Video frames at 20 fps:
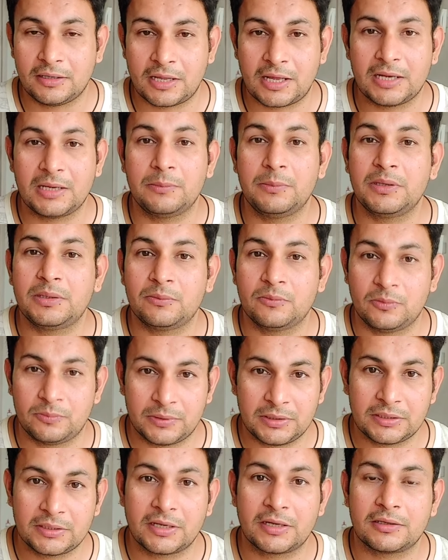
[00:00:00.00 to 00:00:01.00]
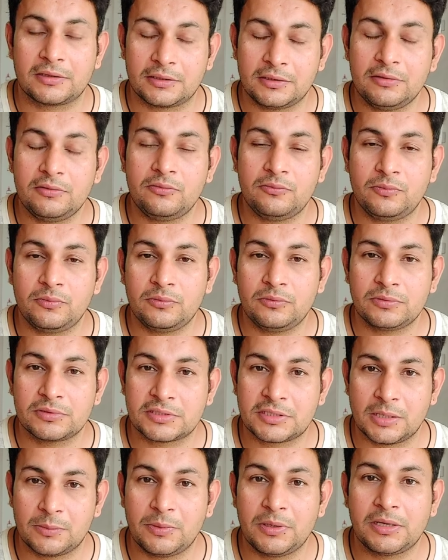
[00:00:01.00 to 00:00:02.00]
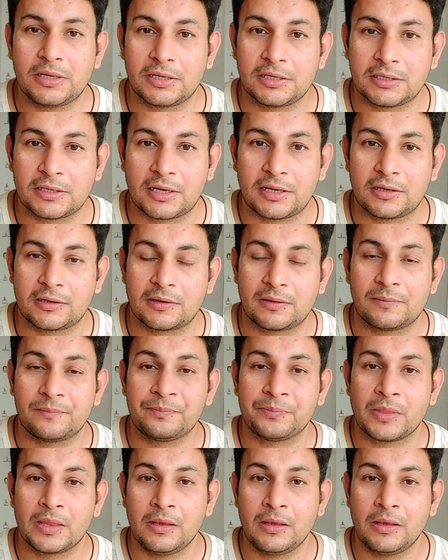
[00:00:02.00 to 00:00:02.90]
डायनेमिक मूवमेंट करते हैं तो वो स्टेबल नहीं रहेगा